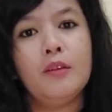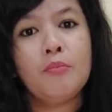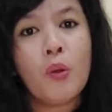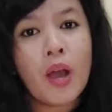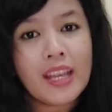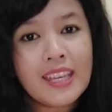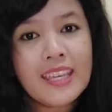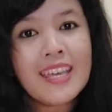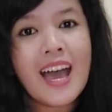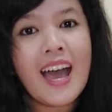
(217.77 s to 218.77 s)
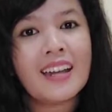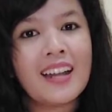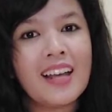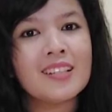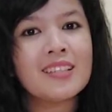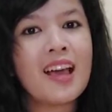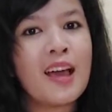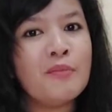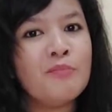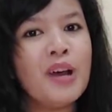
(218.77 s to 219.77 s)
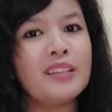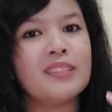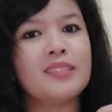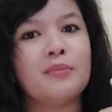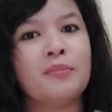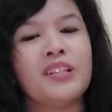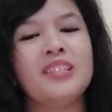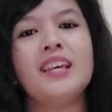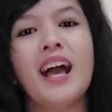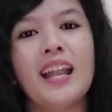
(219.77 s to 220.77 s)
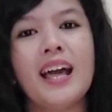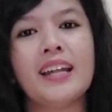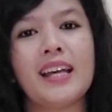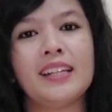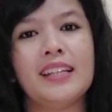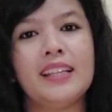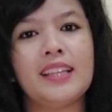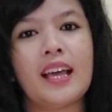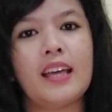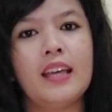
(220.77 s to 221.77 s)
bahwa ia adalah sahabat seperjalanan kita.